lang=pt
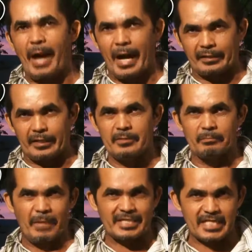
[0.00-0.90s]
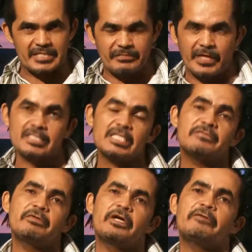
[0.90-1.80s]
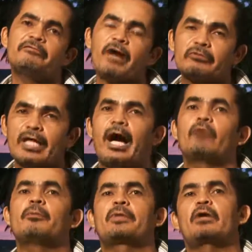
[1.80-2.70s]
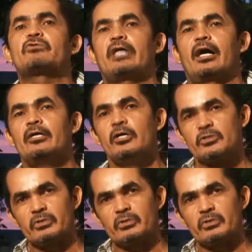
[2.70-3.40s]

Paga, mas às vezes vê falta água para usar.